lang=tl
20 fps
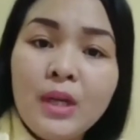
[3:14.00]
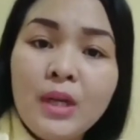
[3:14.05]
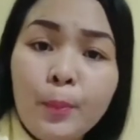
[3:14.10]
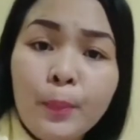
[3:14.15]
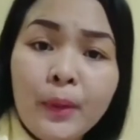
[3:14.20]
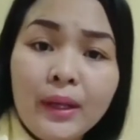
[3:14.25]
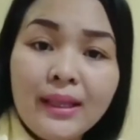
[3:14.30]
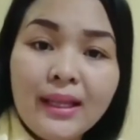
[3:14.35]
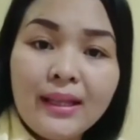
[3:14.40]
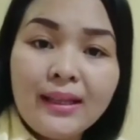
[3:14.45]

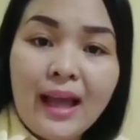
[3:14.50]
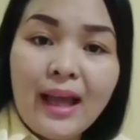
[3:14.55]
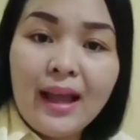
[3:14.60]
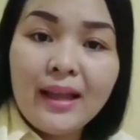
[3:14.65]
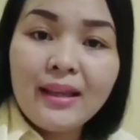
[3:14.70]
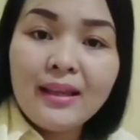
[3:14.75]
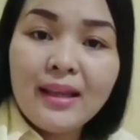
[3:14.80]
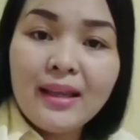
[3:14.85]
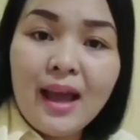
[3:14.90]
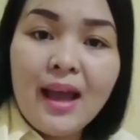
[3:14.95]

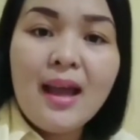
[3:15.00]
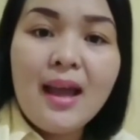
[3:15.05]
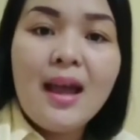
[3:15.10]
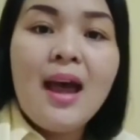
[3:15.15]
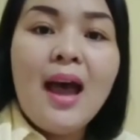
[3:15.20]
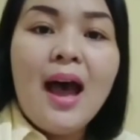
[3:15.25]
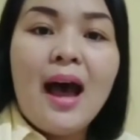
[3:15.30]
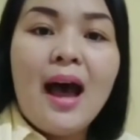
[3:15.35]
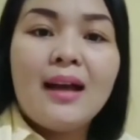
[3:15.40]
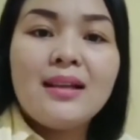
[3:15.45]
Pinoprotektahan niya
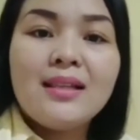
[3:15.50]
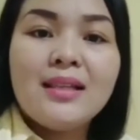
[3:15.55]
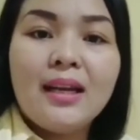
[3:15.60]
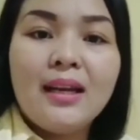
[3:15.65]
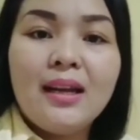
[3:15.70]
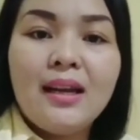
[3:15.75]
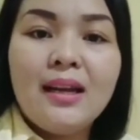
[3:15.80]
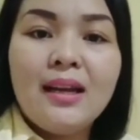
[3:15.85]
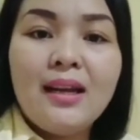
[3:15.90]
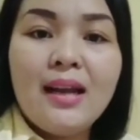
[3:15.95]
ang
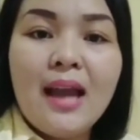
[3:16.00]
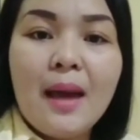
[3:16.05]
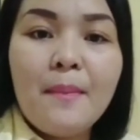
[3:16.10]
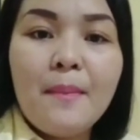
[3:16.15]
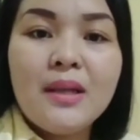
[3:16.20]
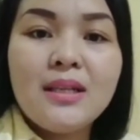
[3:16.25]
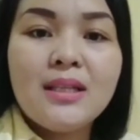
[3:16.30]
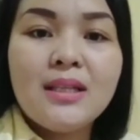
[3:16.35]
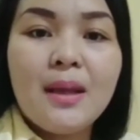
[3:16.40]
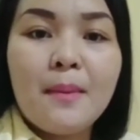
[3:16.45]
sarili
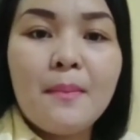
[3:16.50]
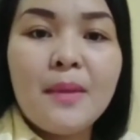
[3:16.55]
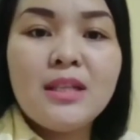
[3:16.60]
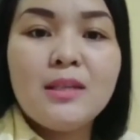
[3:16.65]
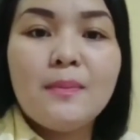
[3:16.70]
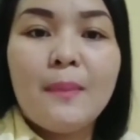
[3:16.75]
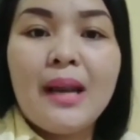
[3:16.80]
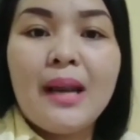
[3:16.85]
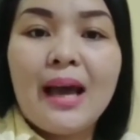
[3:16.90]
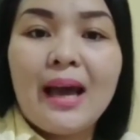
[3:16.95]
laban sa
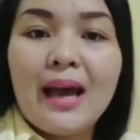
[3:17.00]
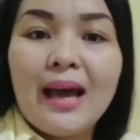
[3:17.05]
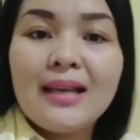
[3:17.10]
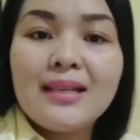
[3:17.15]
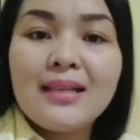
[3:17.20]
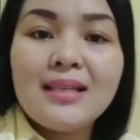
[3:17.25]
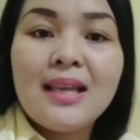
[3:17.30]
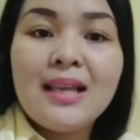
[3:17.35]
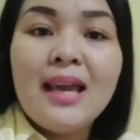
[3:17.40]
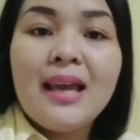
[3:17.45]
mas
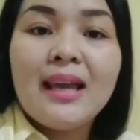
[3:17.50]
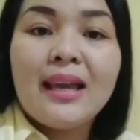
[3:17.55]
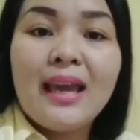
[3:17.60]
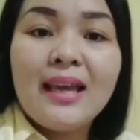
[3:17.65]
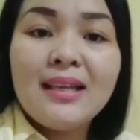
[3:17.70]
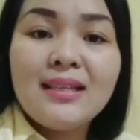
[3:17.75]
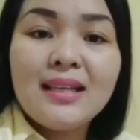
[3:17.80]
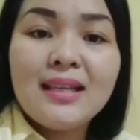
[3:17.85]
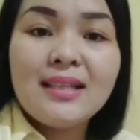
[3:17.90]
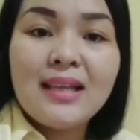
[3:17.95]
malakas
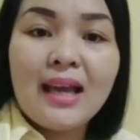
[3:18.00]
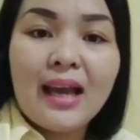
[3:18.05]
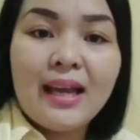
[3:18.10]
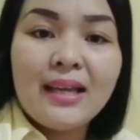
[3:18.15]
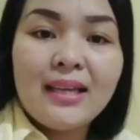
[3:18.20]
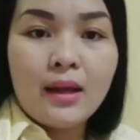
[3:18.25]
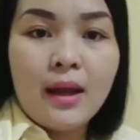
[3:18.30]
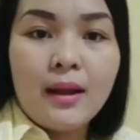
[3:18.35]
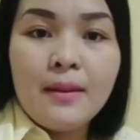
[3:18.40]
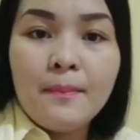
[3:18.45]
kaysa sa
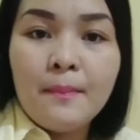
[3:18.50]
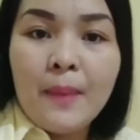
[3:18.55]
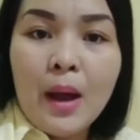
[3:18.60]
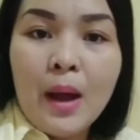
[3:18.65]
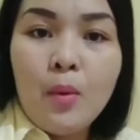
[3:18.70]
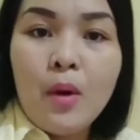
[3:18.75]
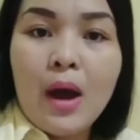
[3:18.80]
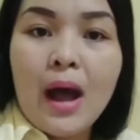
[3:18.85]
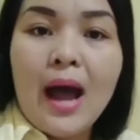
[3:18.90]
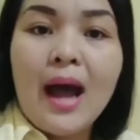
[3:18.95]
kanya.
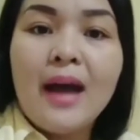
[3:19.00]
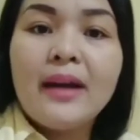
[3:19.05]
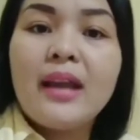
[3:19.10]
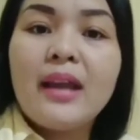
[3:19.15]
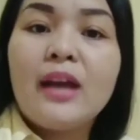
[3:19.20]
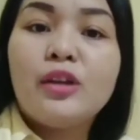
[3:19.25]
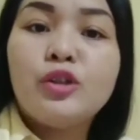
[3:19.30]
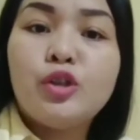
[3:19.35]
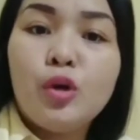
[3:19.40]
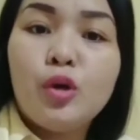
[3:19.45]
Halimbawa,
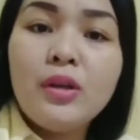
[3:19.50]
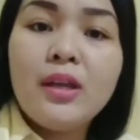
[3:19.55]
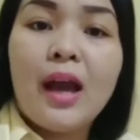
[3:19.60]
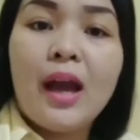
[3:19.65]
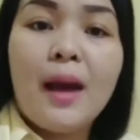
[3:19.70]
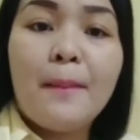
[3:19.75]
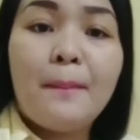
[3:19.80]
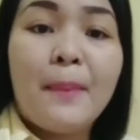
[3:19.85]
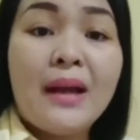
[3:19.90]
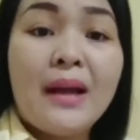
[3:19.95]
ang
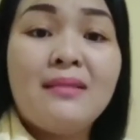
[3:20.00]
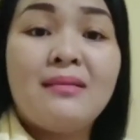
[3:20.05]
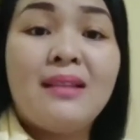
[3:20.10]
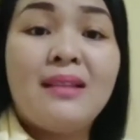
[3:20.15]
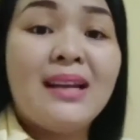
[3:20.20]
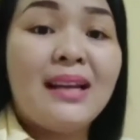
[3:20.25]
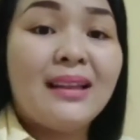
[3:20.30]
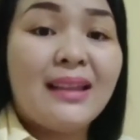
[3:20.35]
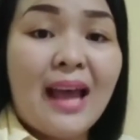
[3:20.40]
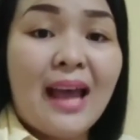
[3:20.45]
reaksyon niya
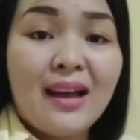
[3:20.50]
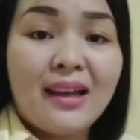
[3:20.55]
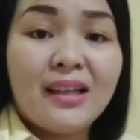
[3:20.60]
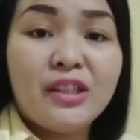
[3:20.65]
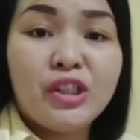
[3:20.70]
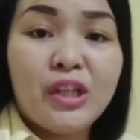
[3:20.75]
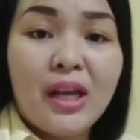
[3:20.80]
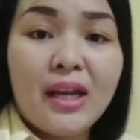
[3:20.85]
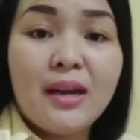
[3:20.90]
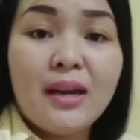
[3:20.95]
kapag
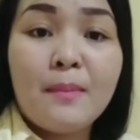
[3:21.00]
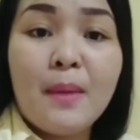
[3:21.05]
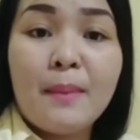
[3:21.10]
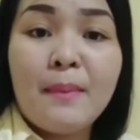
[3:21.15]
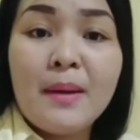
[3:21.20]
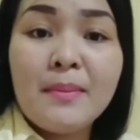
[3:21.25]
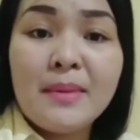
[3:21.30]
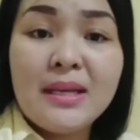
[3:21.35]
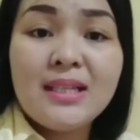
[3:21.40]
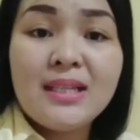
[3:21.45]
inatake siya ng
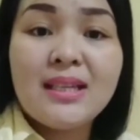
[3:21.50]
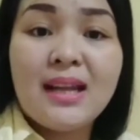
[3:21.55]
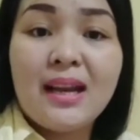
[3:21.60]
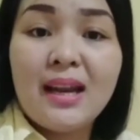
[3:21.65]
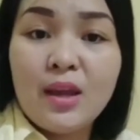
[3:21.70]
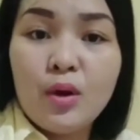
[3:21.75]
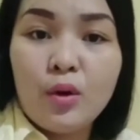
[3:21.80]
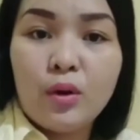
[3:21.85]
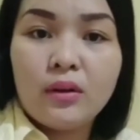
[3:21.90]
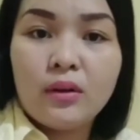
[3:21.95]
mabamis
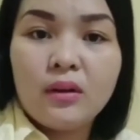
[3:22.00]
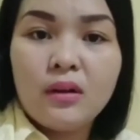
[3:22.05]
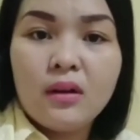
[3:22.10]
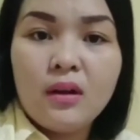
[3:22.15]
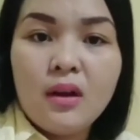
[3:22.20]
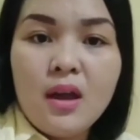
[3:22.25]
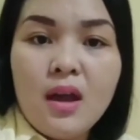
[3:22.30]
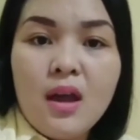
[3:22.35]
na leyon.